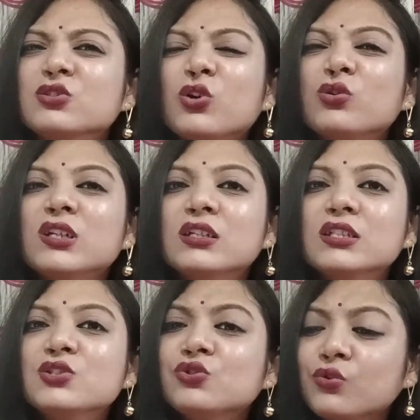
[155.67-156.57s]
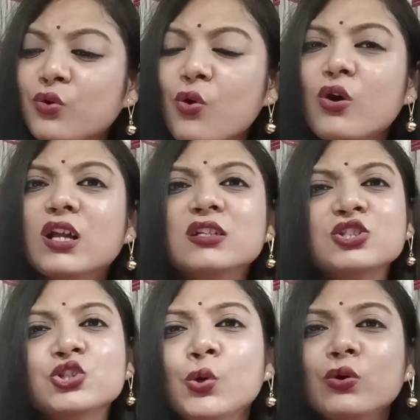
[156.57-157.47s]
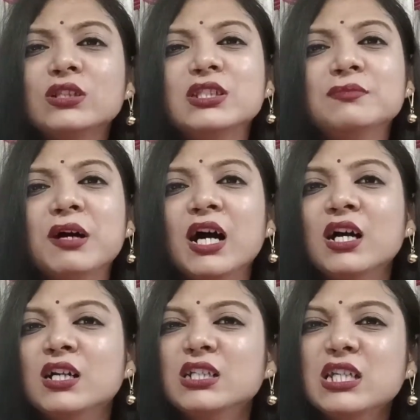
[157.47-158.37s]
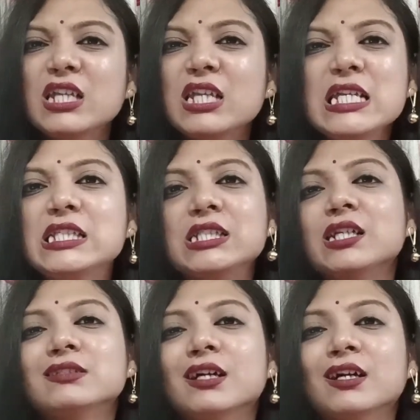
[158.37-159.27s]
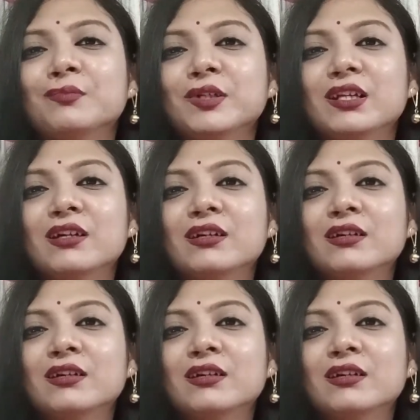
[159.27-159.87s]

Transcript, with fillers: তখন আর কিছু করার শক্তি বা ইচ্ছাটা থাকবে না